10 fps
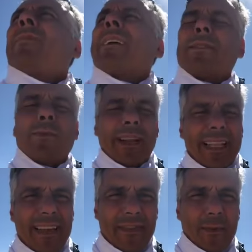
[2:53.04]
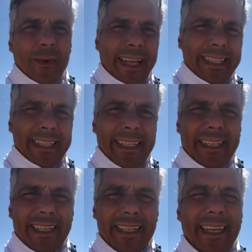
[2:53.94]
فوالا دونك رانا في ولايه
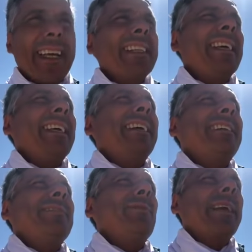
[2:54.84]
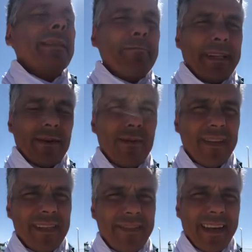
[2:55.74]
آه، غردايا دونك كاين البترول
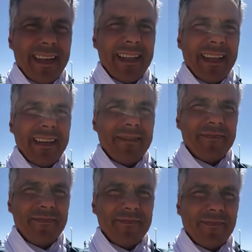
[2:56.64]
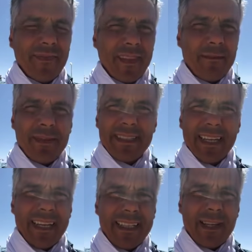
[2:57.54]
فاني في غردايا
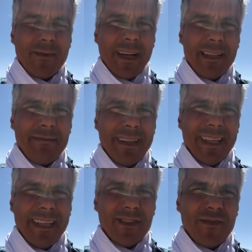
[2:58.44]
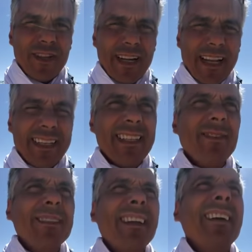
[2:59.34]
بصح حتى واحد ما يشوفش الريحه
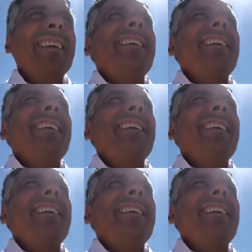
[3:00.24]
تاعو تاع